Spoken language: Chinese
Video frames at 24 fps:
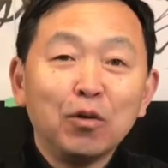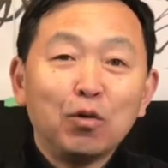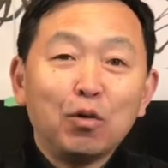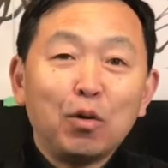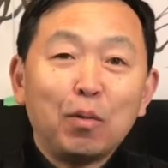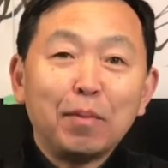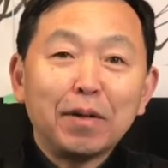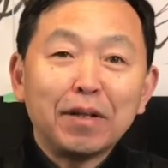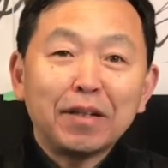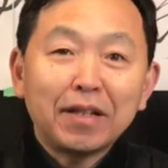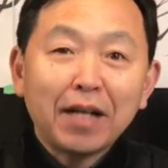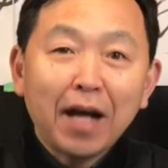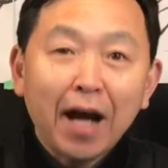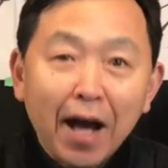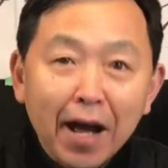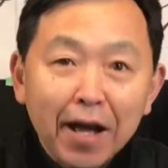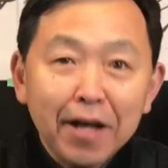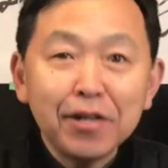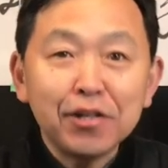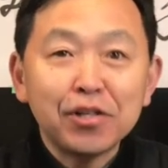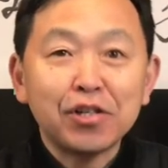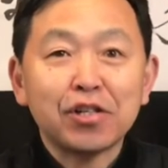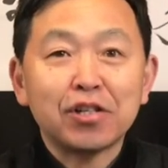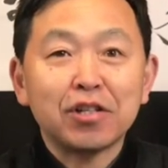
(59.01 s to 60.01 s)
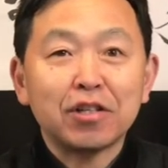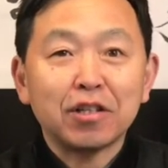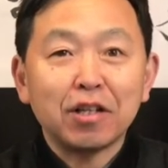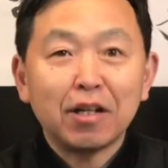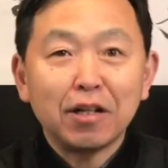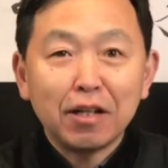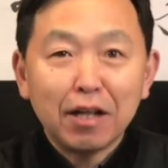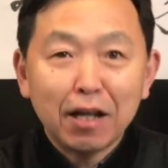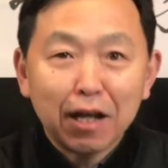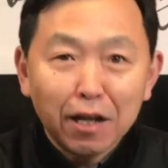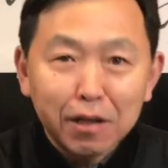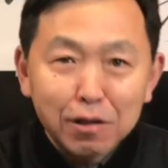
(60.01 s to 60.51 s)
我们开始的
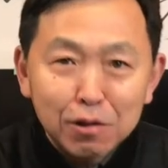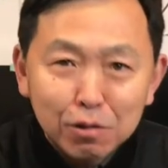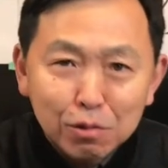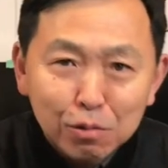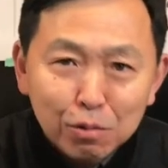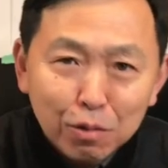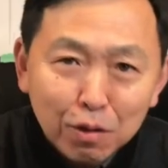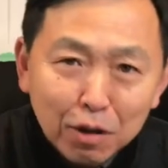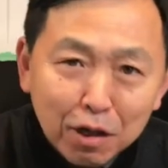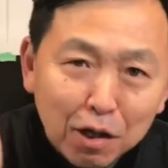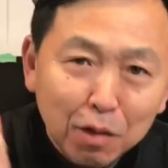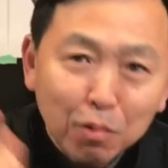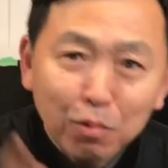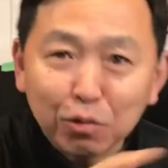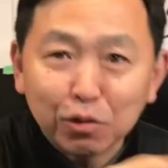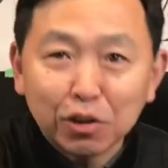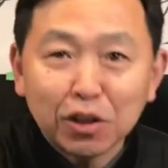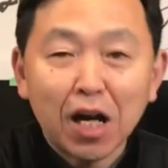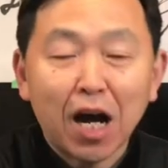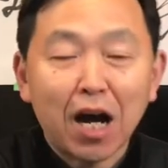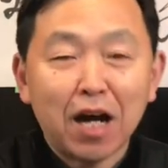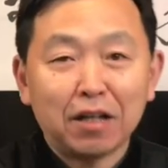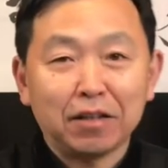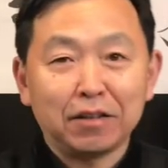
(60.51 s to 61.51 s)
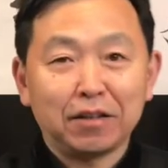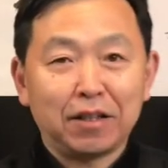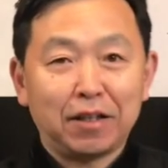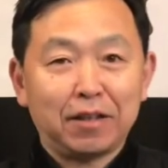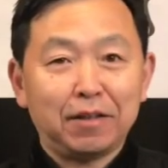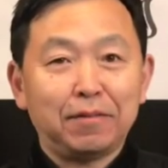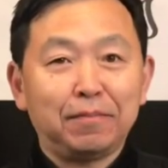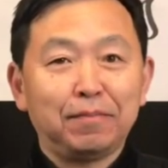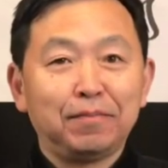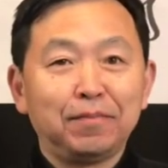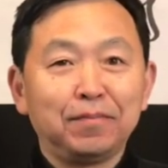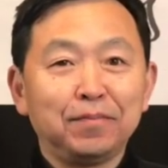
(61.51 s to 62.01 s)
连续六场
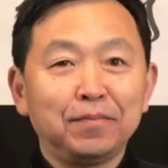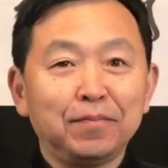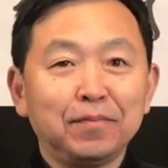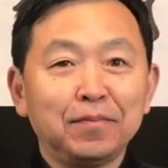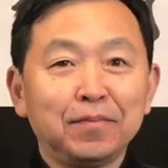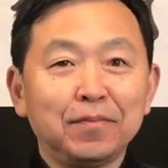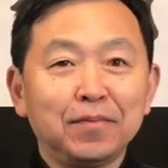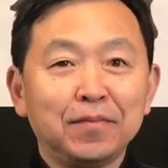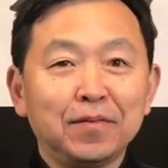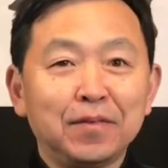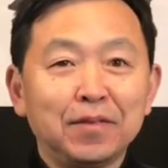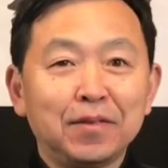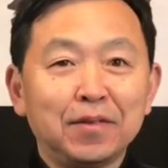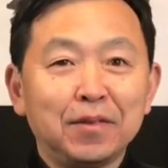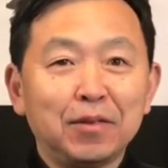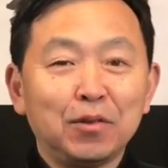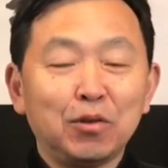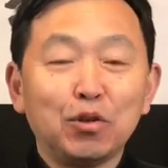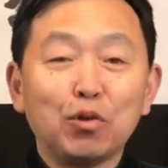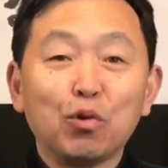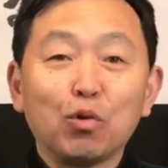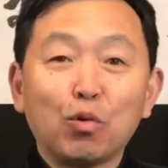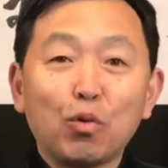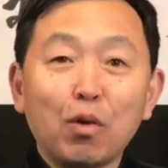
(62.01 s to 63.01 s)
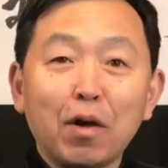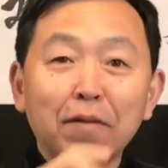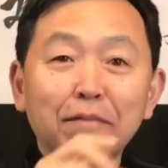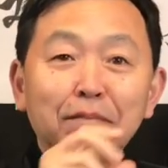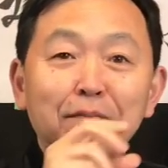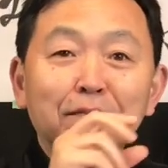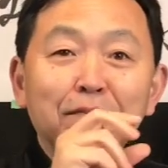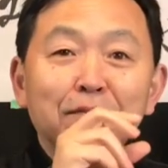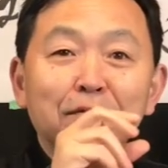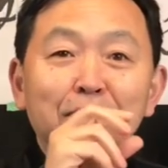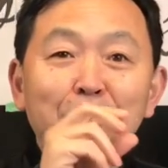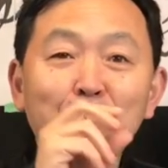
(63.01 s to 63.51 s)
的有关
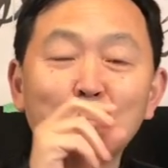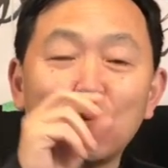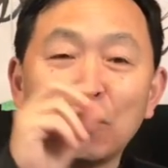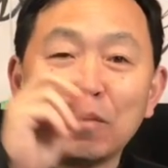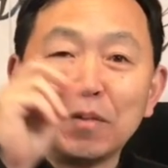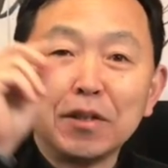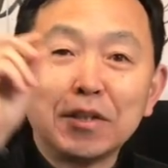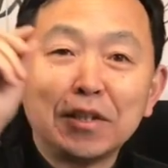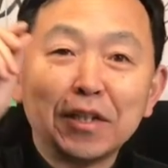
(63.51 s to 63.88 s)
我们